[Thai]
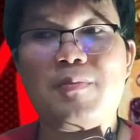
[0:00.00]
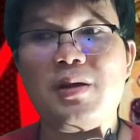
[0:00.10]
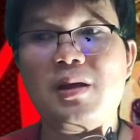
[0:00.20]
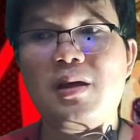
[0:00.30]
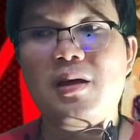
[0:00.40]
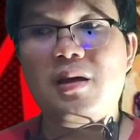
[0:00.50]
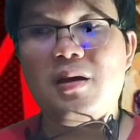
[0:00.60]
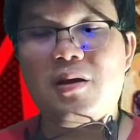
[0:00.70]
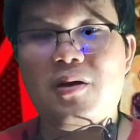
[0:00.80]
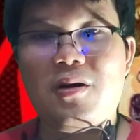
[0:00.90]
ครับ
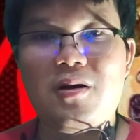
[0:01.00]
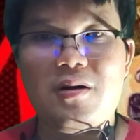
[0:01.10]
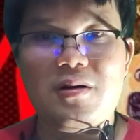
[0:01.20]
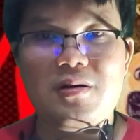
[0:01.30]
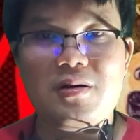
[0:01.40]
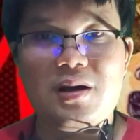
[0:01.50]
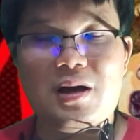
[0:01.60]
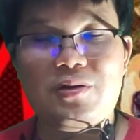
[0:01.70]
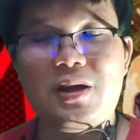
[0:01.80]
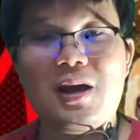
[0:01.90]
ก็
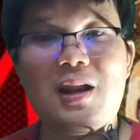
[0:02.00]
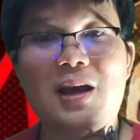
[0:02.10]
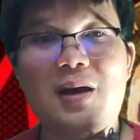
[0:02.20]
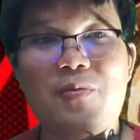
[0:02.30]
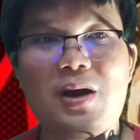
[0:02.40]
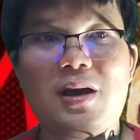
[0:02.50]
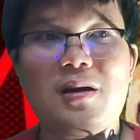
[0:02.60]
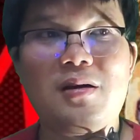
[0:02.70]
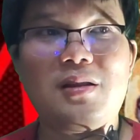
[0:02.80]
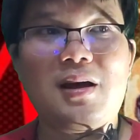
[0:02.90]
เขาเตือนนะครับว่า
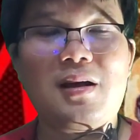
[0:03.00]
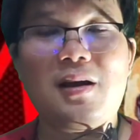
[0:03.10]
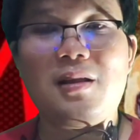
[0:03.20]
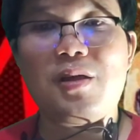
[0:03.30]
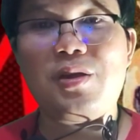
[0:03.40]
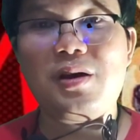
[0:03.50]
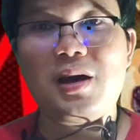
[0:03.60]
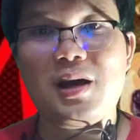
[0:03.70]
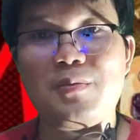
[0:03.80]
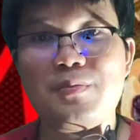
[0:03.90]
ถ้าเกิดจะซื้อ
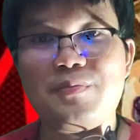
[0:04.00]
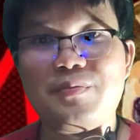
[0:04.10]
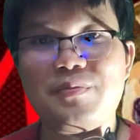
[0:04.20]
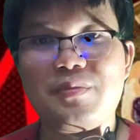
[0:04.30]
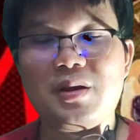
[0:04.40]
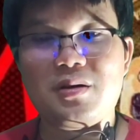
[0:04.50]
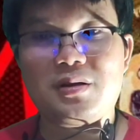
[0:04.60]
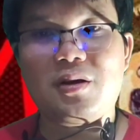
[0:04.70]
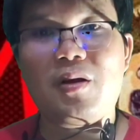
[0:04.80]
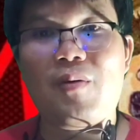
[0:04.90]
ก็
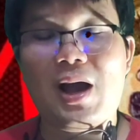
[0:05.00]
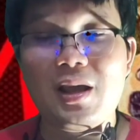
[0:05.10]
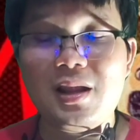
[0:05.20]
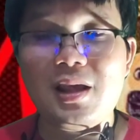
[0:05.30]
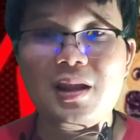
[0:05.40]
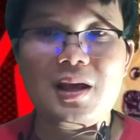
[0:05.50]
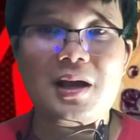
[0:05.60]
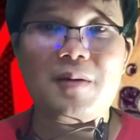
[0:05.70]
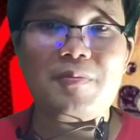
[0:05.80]
ต้องระวังให้ดีนะค